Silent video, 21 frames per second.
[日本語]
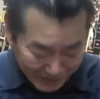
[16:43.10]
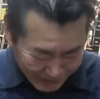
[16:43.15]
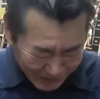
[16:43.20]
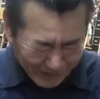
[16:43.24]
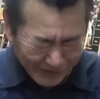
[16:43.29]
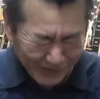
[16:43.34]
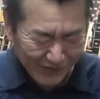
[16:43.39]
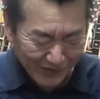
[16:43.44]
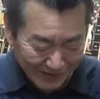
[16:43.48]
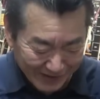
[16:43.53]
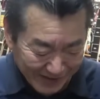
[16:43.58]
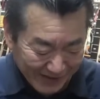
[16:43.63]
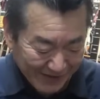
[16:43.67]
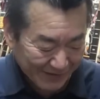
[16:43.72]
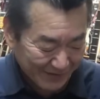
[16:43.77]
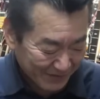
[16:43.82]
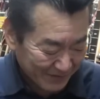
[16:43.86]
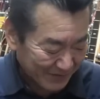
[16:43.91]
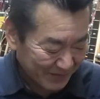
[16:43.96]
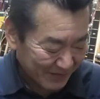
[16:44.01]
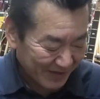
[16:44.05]
そういうのは
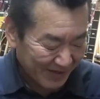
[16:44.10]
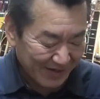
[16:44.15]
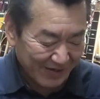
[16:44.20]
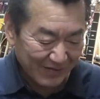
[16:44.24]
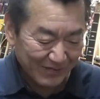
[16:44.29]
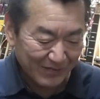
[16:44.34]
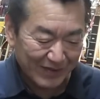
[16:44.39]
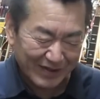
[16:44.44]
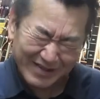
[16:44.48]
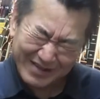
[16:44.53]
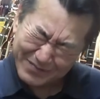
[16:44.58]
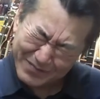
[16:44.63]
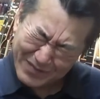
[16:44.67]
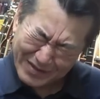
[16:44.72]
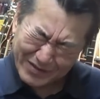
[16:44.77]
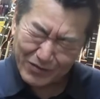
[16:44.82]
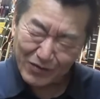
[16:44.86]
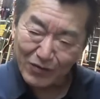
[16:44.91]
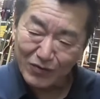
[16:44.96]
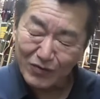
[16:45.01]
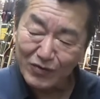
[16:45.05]
ねまあ、まあ、
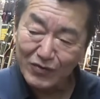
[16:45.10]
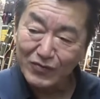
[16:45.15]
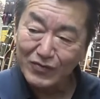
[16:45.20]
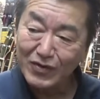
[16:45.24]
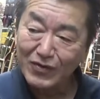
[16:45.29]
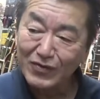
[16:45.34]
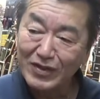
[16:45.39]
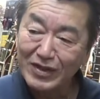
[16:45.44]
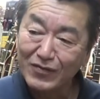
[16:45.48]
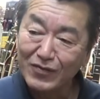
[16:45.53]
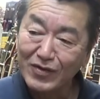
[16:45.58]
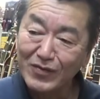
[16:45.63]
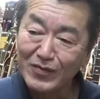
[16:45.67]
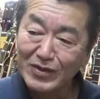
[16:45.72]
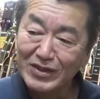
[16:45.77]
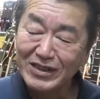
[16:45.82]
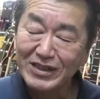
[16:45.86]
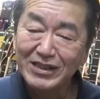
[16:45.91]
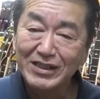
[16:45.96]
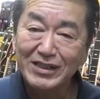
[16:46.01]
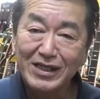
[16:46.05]
そういうこと言うってことで俺も
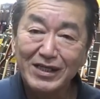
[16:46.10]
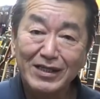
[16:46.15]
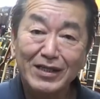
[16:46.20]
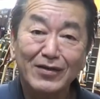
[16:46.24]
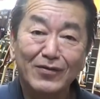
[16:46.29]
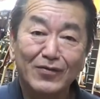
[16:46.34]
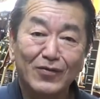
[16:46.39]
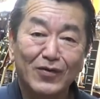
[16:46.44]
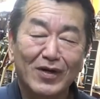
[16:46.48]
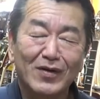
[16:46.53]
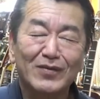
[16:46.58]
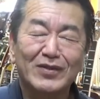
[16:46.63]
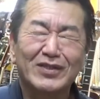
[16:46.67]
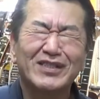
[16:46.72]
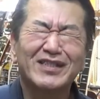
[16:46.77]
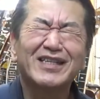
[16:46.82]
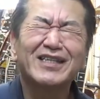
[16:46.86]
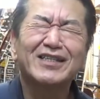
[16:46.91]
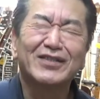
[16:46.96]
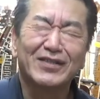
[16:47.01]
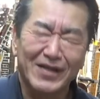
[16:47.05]
自信になってたかもしれ
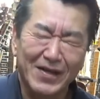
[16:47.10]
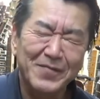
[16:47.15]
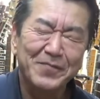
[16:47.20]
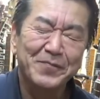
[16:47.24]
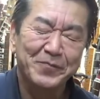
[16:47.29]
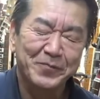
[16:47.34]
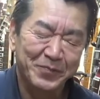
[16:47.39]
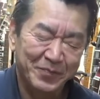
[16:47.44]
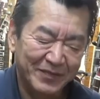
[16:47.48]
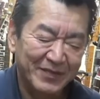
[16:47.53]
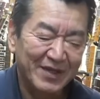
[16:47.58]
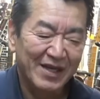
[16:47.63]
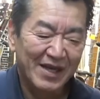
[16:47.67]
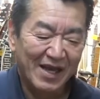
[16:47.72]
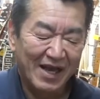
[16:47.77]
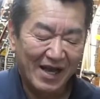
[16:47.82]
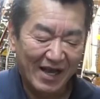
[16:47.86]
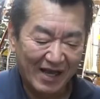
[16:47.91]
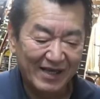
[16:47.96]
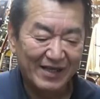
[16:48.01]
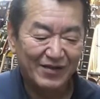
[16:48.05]
ないですね
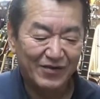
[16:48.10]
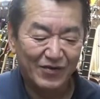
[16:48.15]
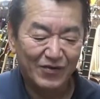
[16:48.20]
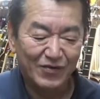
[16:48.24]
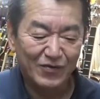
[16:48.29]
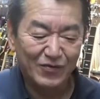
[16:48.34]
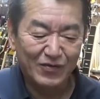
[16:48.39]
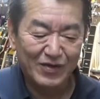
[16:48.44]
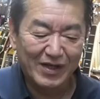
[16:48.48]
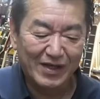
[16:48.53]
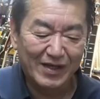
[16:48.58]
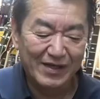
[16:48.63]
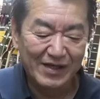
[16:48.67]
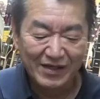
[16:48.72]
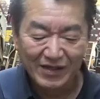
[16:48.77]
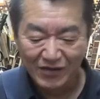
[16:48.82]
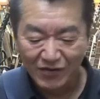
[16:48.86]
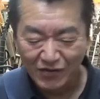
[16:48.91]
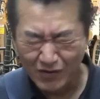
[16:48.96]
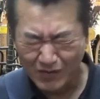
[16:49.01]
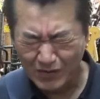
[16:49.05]
はいということで
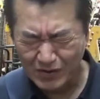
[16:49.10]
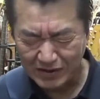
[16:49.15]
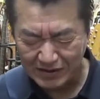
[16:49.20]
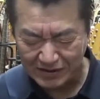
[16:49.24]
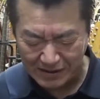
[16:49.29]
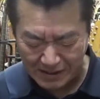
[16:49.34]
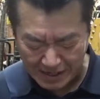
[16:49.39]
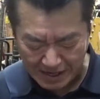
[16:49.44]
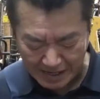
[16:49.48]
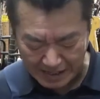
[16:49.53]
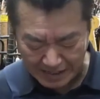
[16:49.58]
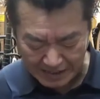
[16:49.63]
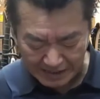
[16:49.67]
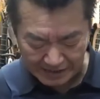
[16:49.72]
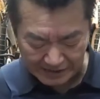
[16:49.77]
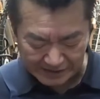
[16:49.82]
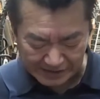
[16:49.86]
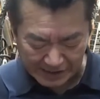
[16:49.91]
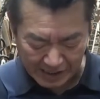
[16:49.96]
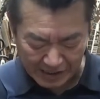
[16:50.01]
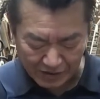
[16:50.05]
今日もですね
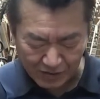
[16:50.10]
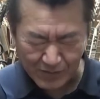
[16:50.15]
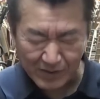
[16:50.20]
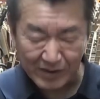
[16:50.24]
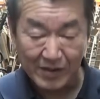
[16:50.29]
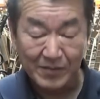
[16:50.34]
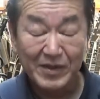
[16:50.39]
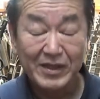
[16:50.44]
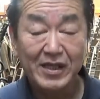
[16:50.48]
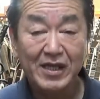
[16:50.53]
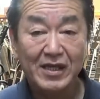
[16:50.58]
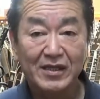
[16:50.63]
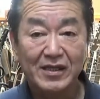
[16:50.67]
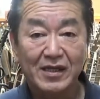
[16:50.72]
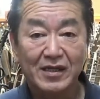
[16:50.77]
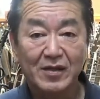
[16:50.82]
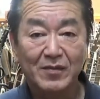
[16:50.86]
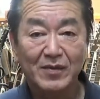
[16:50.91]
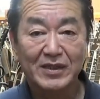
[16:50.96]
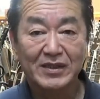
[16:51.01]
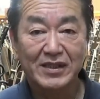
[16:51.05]
最後まで見ていただ
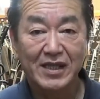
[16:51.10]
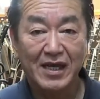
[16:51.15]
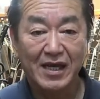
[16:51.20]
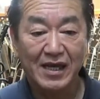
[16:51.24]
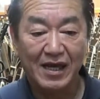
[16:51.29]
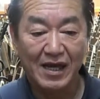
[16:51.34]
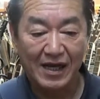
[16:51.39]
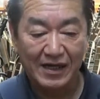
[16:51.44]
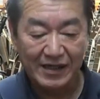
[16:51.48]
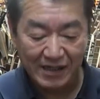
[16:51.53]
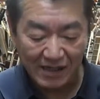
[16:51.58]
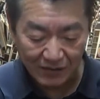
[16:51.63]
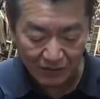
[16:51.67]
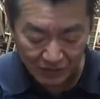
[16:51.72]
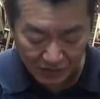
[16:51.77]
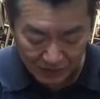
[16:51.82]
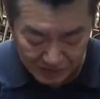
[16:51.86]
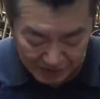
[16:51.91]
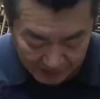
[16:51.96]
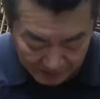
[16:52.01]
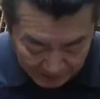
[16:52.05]
きましてありがとう
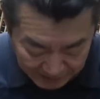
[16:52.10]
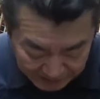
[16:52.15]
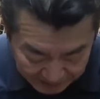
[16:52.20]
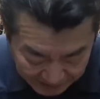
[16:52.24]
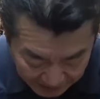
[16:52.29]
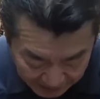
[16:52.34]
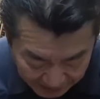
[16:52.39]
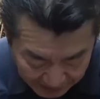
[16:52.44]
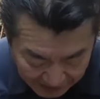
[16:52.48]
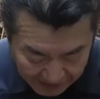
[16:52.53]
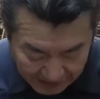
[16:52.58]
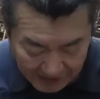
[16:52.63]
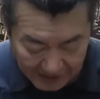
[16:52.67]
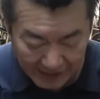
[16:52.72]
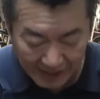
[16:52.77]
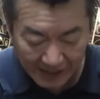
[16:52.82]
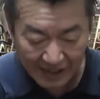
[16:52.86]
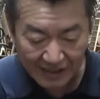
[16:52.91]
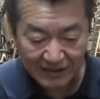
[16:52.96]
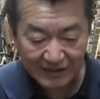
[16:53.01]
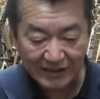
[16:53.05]
ございました
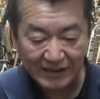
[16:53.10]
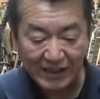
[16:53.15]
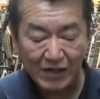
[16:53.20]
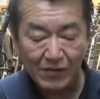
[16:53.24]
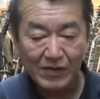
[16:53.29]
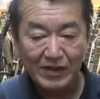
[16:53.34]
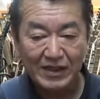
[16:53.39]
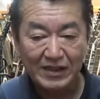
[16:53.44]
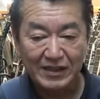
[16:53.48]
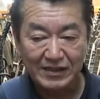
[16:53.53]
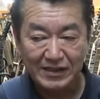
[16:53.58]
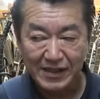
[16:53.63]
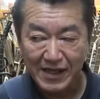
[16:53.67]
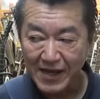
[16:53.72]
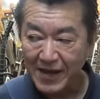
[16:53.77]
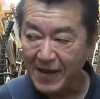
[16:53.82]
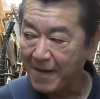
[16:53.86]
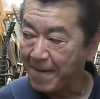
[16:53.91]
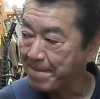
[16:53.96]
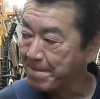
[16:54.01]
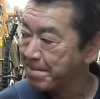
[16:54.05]
明日はです
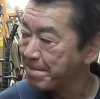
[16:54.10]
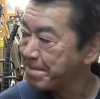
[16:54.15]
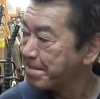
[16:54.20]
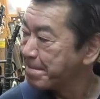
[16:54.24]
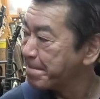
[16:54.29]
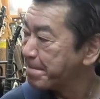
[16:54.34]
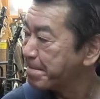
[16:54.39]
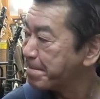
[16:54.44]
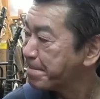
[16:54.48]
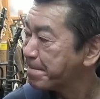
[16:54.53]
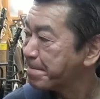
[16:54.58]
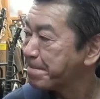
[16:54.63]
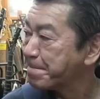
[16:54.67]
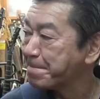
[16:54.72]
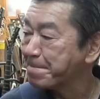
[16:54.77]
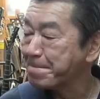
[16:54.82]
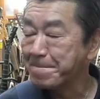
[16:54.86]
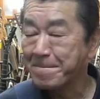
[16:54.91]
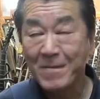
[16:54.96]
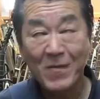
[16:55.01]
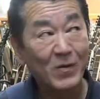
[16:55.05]
ねう
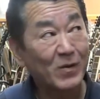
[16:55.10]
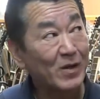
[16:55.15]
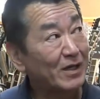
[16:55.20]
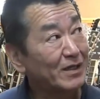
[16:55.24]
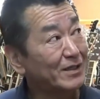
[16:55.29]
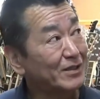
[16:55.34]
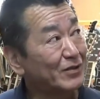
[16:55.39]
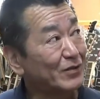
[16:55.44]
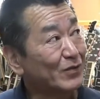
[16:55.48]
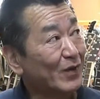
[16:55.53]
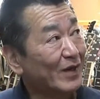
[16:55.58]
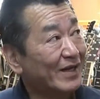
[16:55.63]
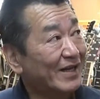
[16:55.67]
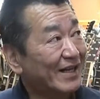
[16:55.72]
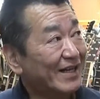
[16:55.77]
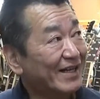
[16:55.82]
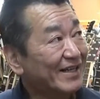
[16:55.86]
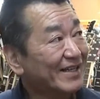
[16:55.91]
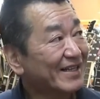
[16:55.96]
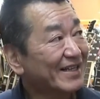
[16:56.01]
んと何にしようかな